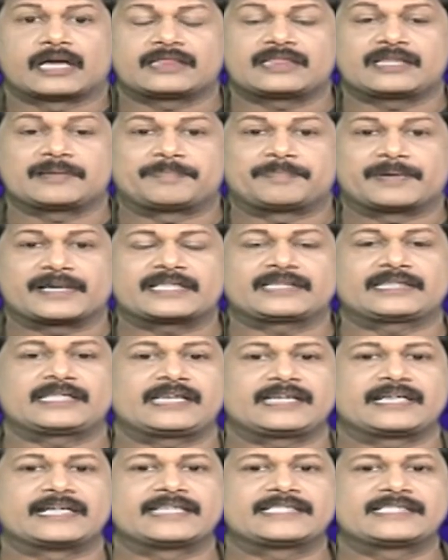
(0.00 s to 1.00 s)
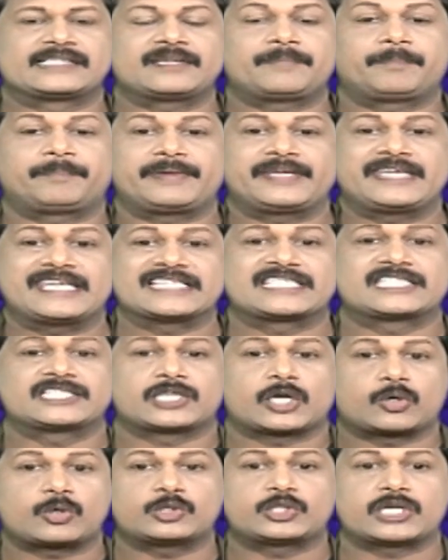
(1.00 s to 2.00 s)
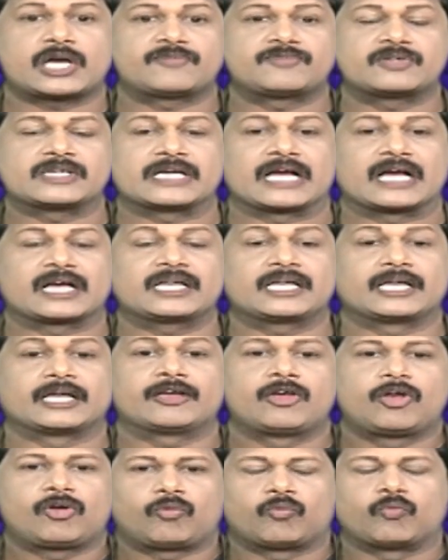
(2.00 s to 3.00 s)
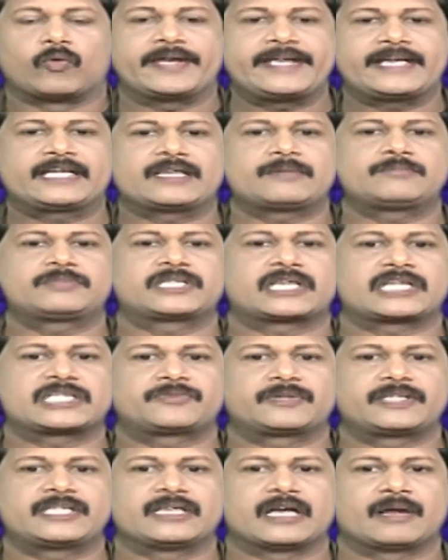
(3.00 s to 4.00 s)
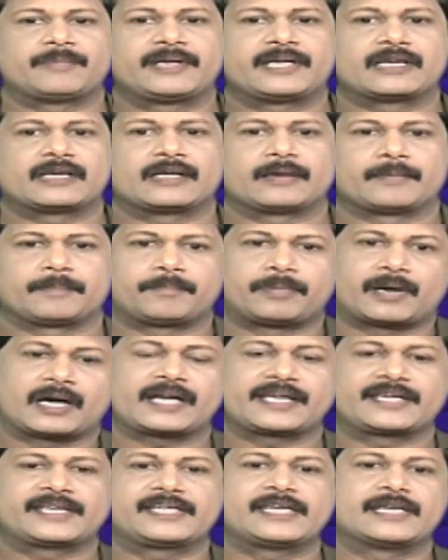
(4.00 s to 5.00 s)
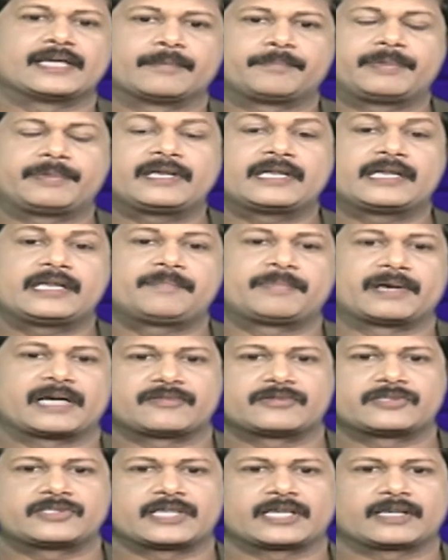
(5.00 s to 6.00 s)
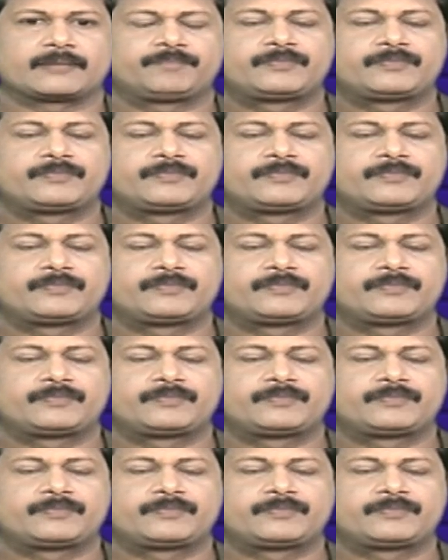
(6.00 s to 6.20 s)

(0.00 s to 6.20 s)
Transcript: அந்த படத்தில் நடித்த பி எஸ் சரோஜாவுக்காக வைக்கம் சரஸ்வதி அப்படின்ற பாடகியை பின்னணி பாட வச்சார்